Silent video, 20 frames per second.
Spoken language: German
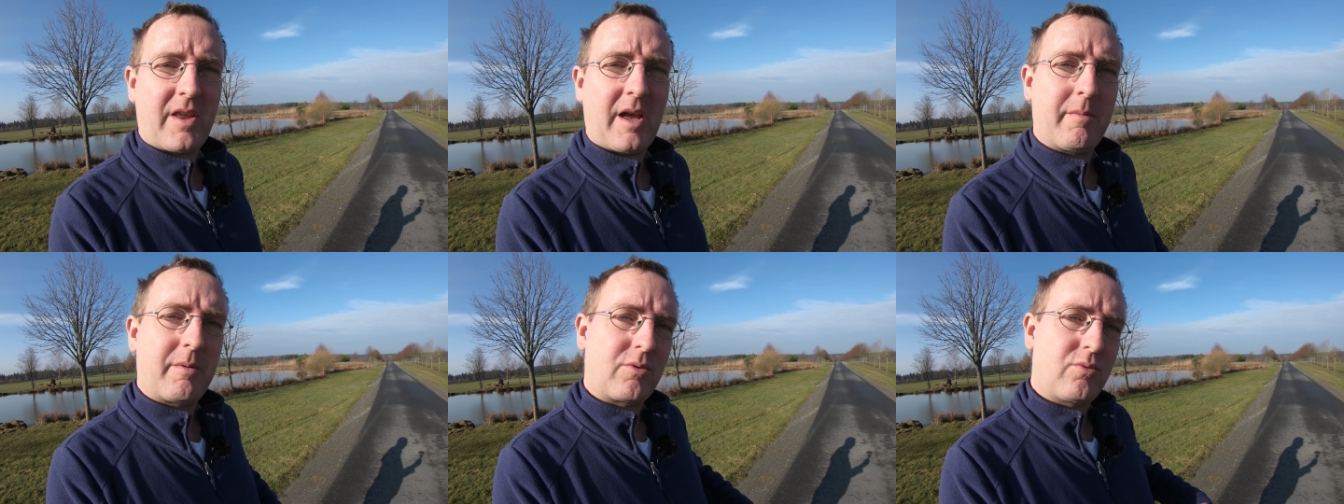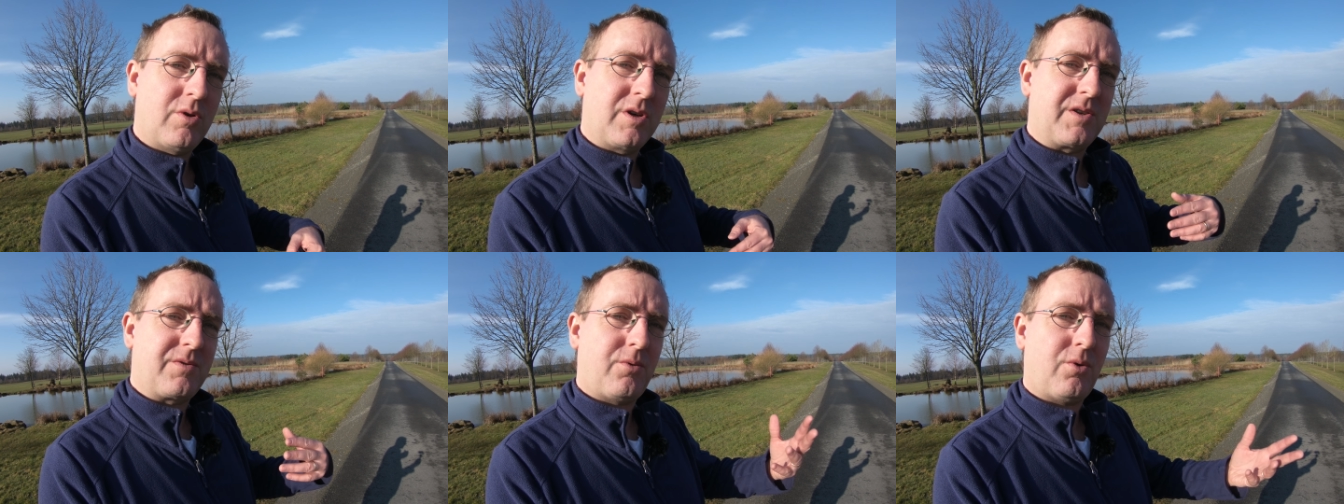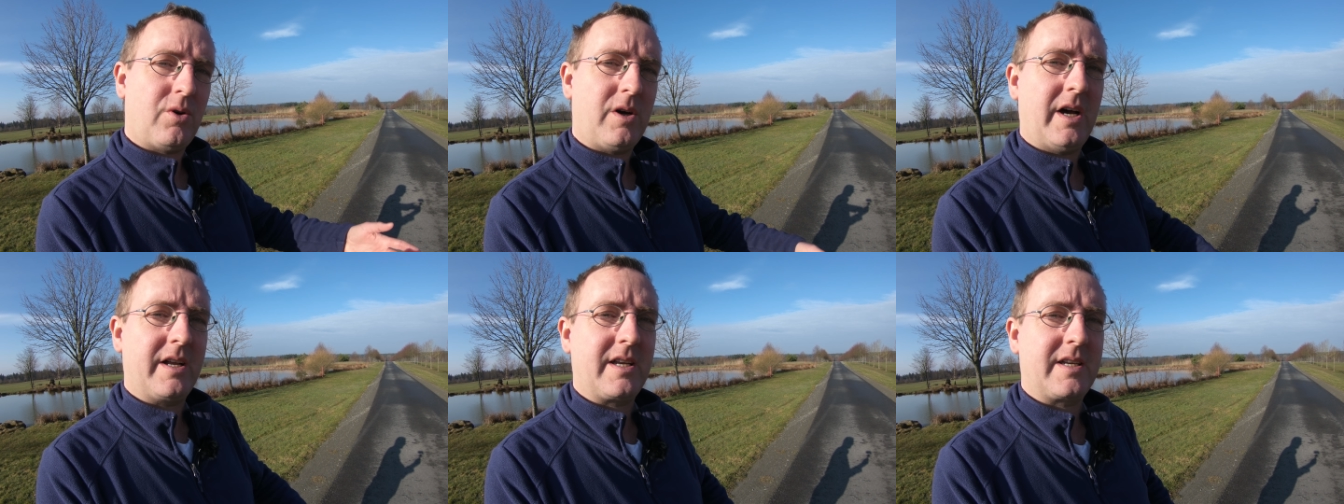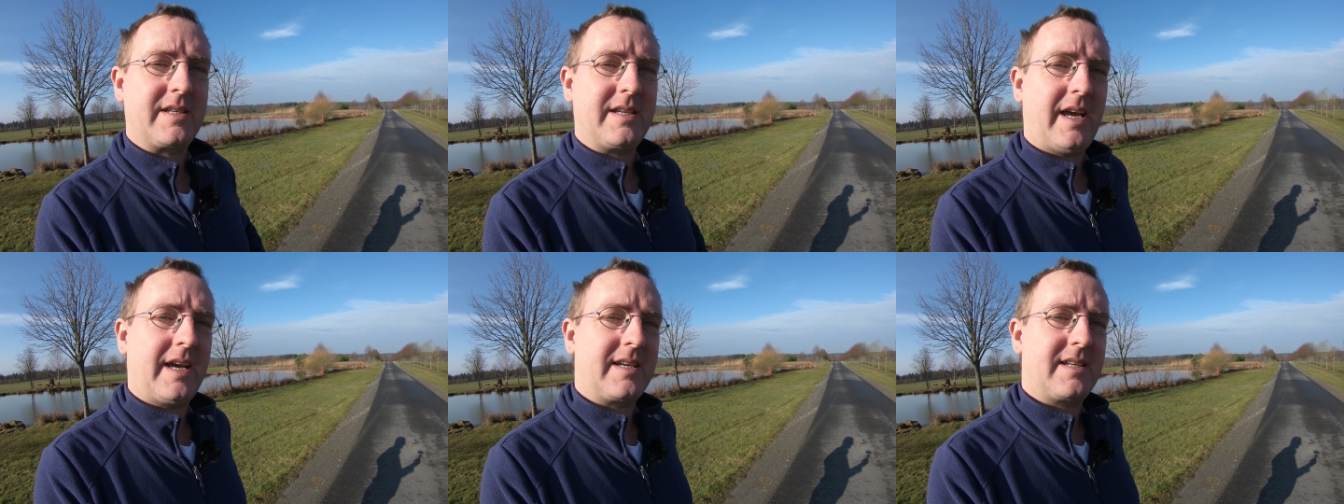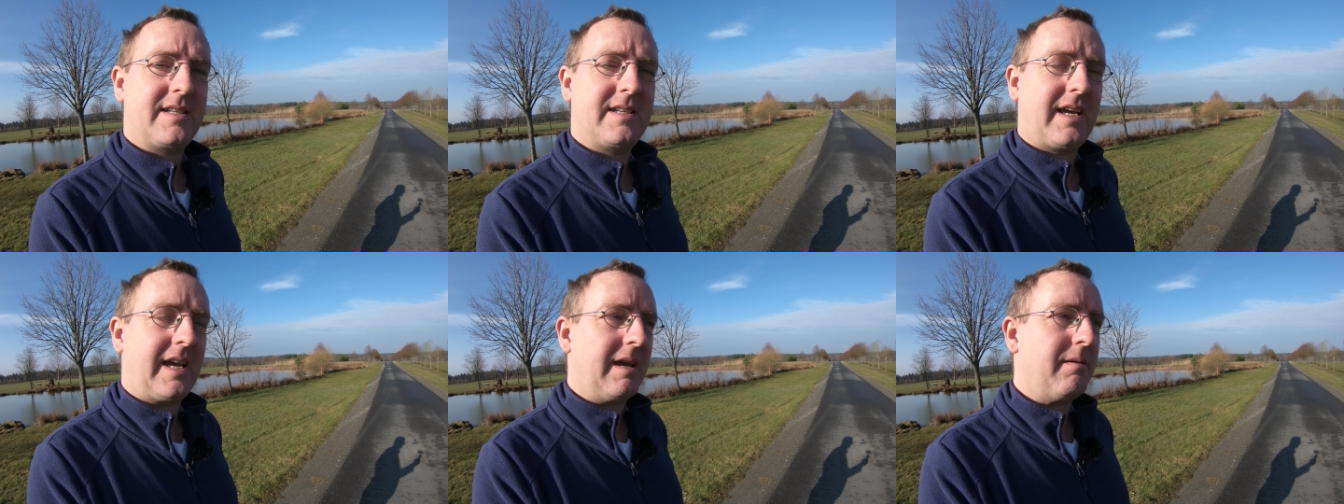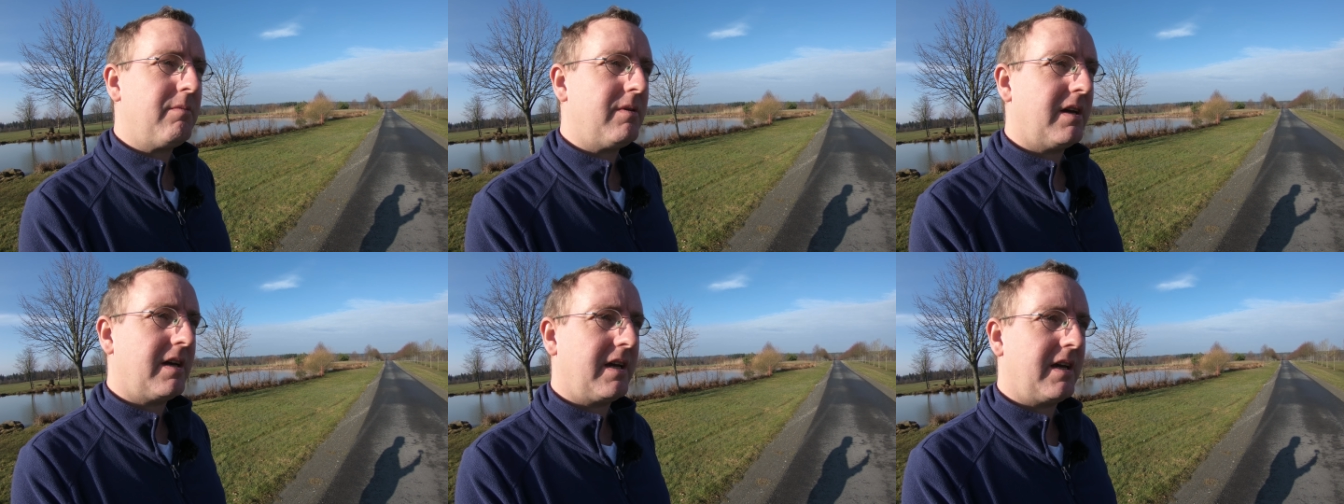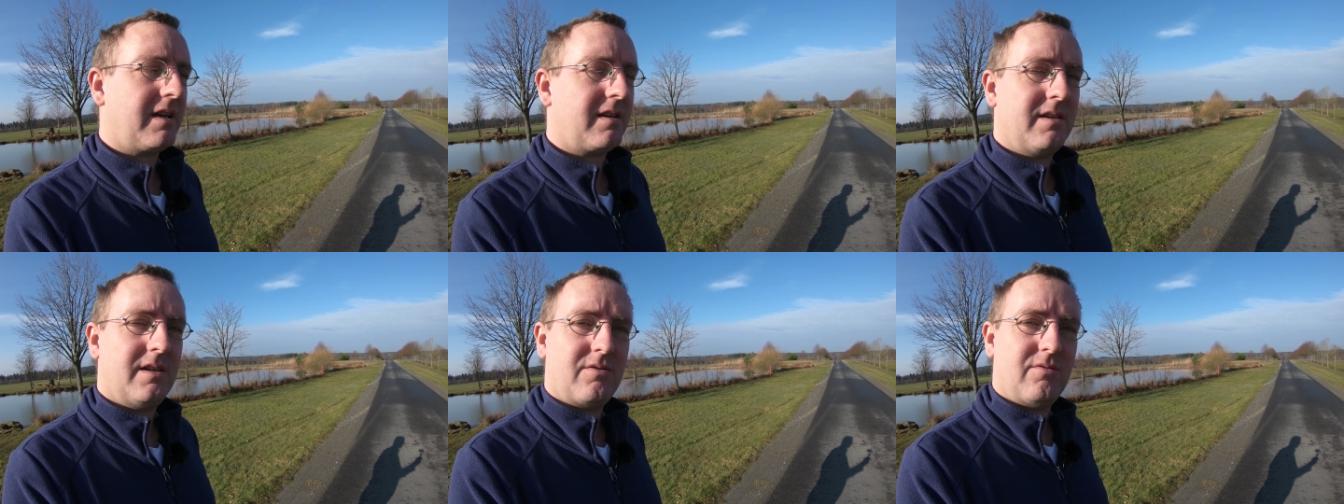Aber kurz vorher hat es extrem
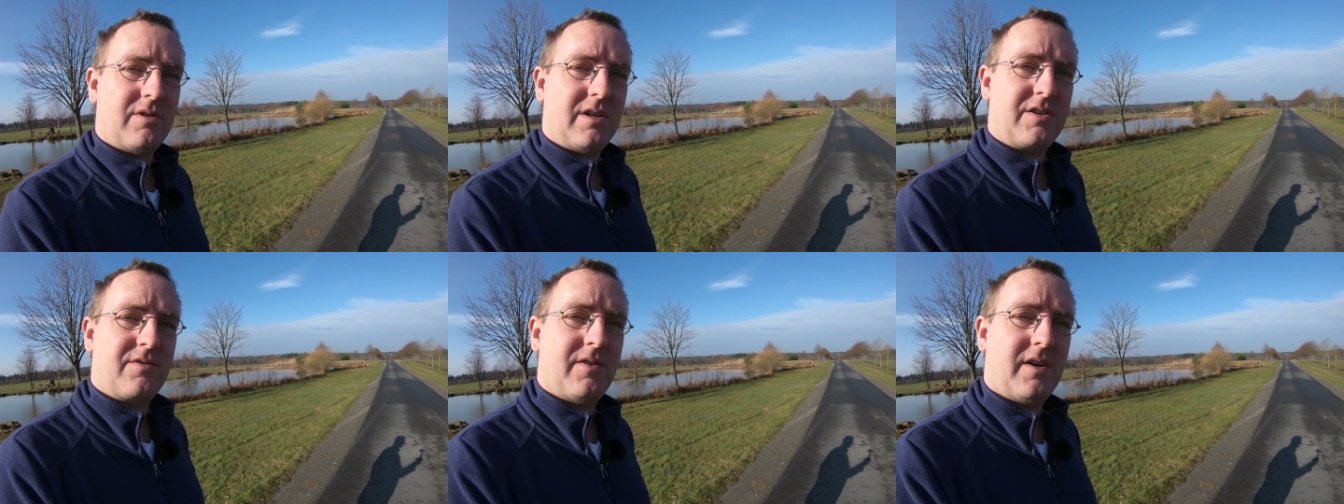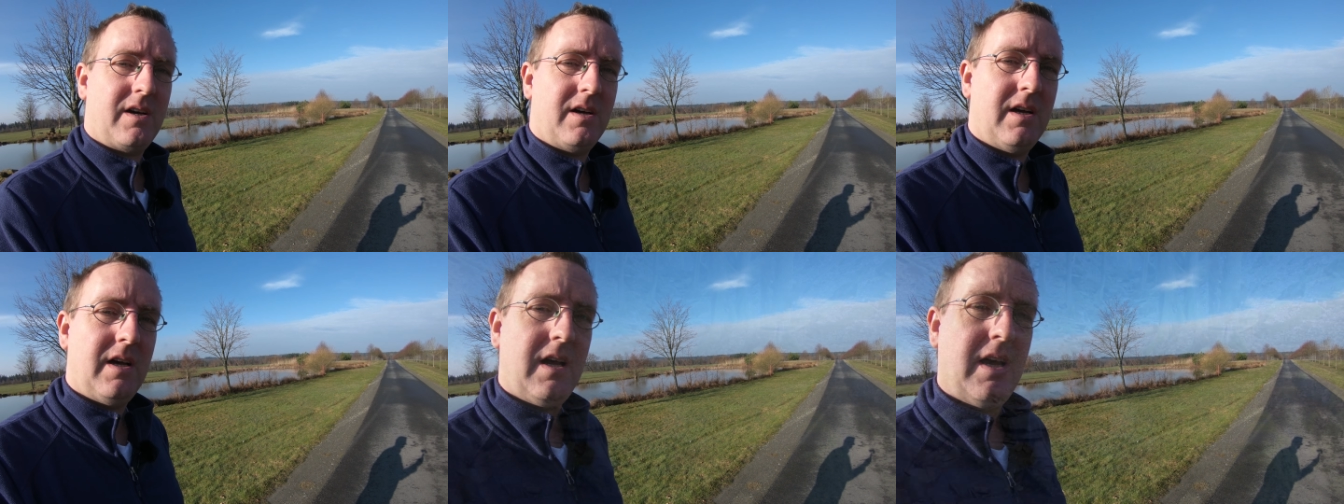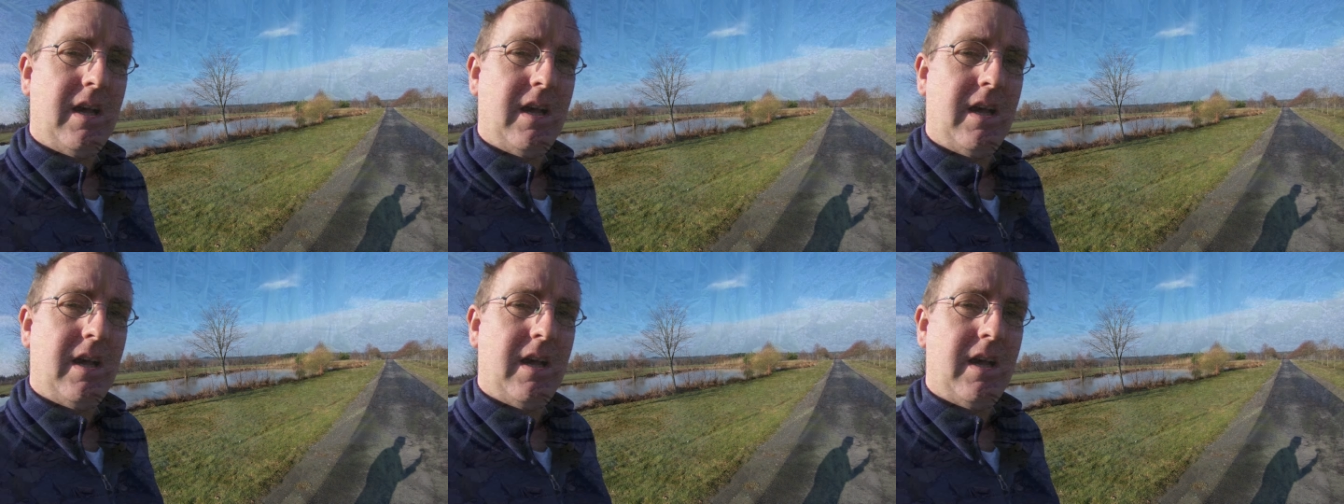geregnet und es war